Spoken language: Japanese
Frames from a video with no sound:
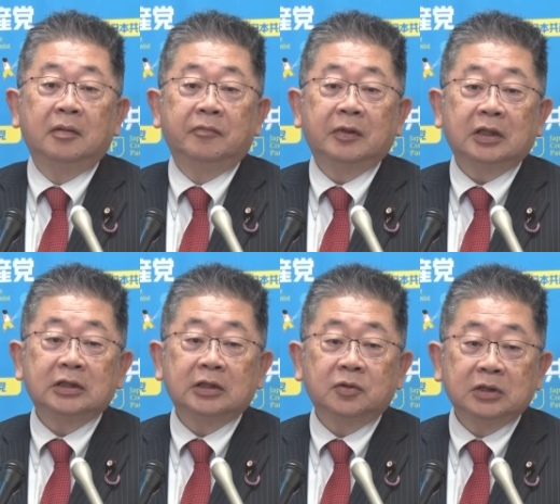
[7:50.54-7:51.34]

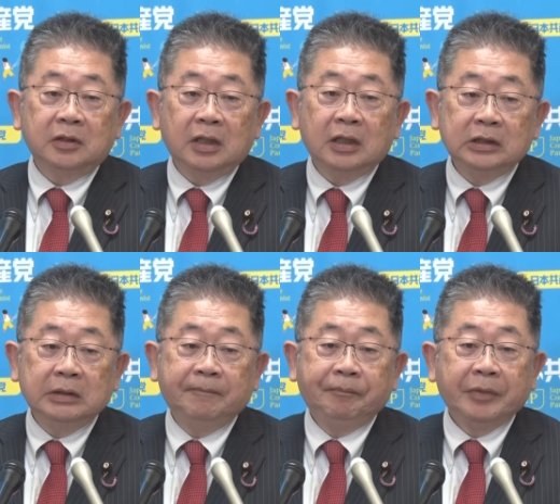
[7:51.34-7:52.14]
私たちとしてはやは
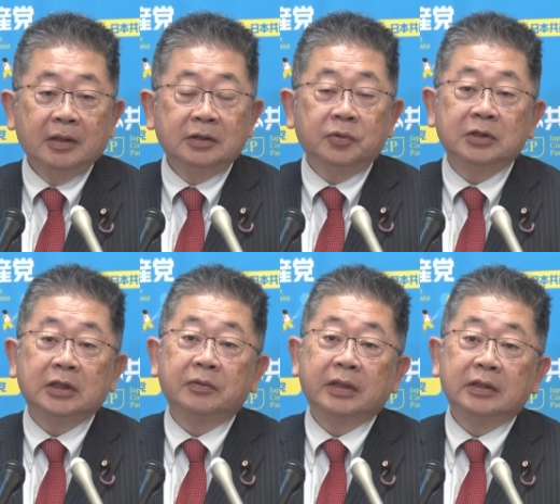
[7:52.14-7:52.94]
り消費
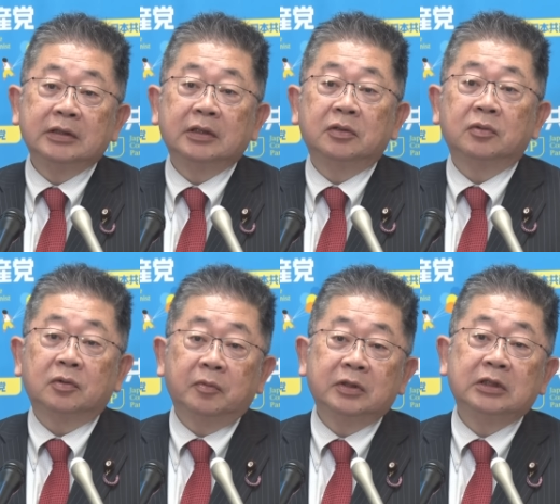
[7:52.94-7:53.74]
税の減税というこ
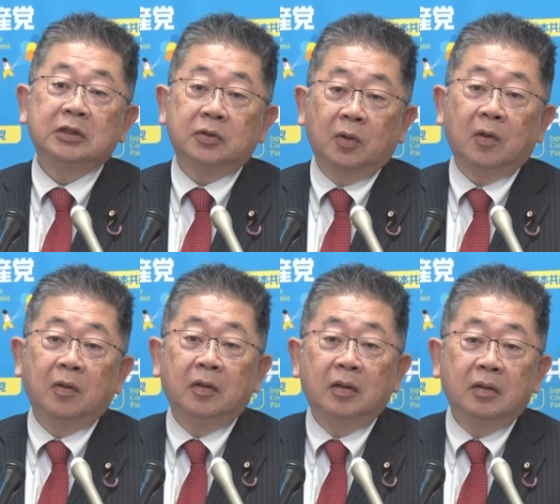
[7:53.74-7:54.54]
ともきちん
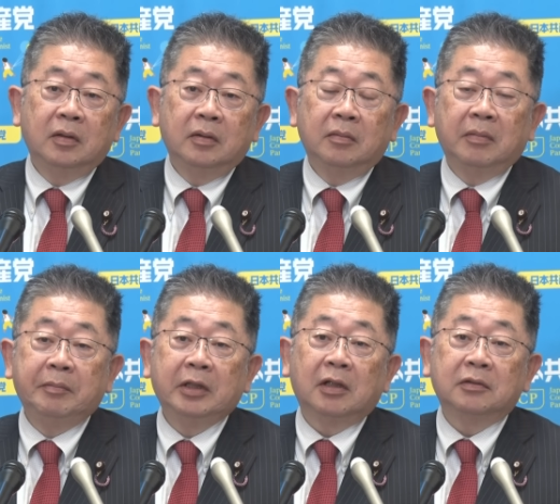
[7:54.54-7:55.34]
と、まあ、
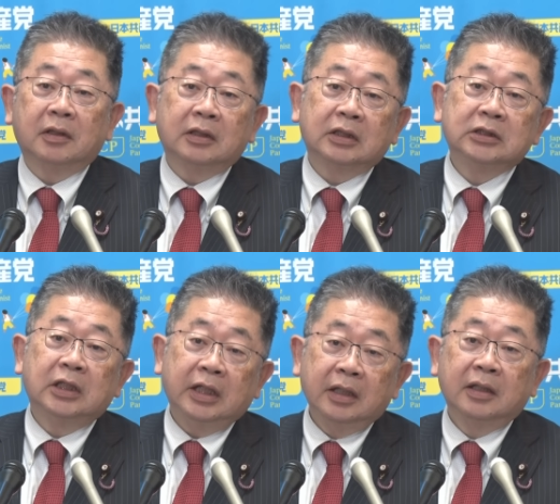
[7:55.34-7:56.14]
明確な形
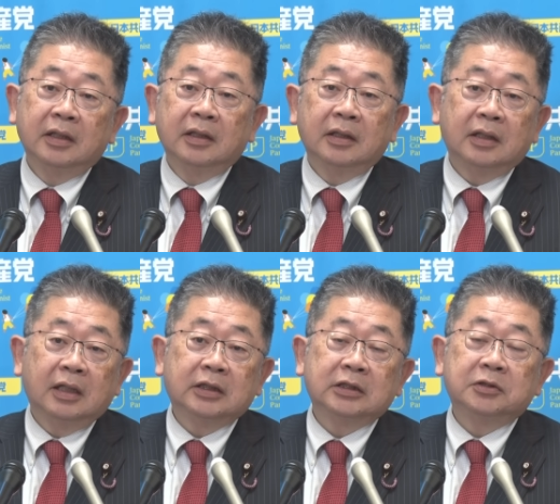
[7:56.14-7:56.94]
でね
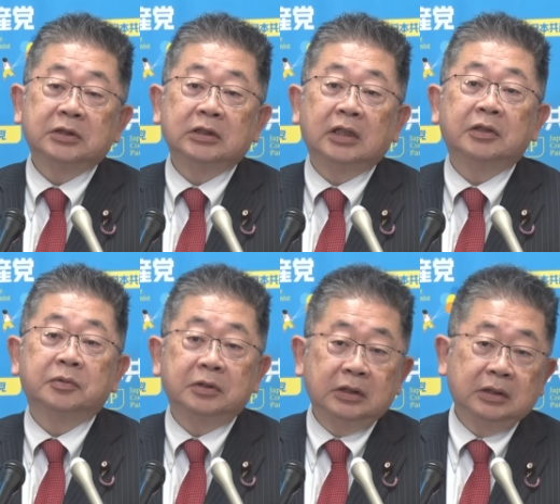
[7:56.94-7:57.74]
旗印になる
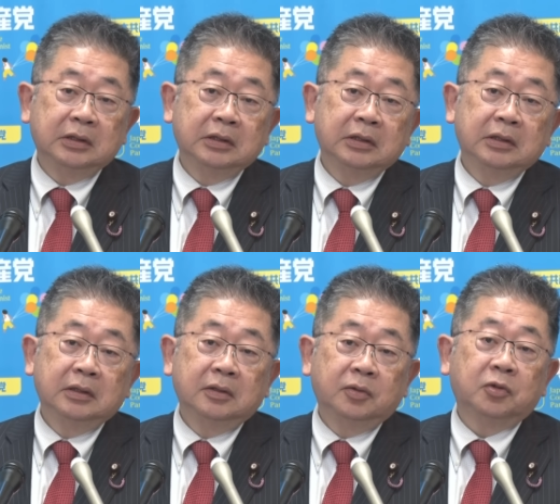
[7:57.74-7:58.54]
ように
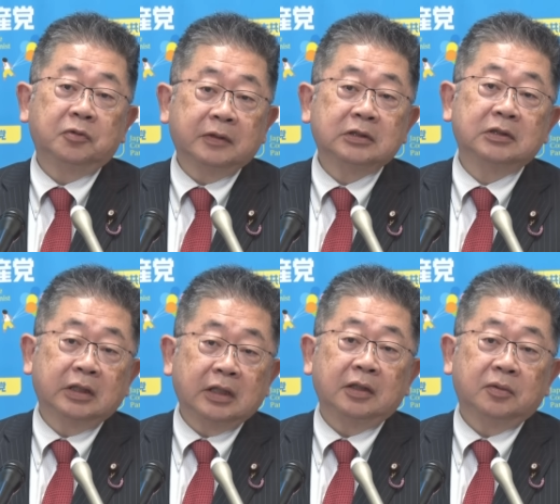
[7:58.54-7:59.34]
努力は続
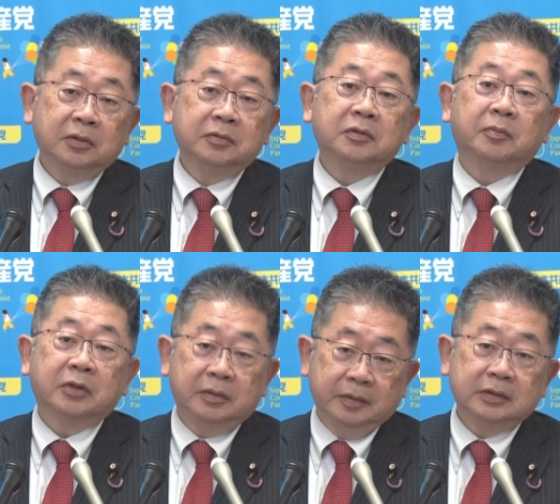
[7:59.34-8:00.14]
けたいというふうに
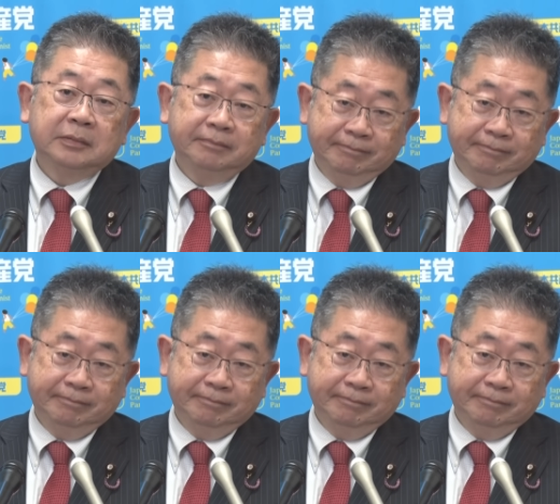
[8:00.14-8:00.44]
思っています。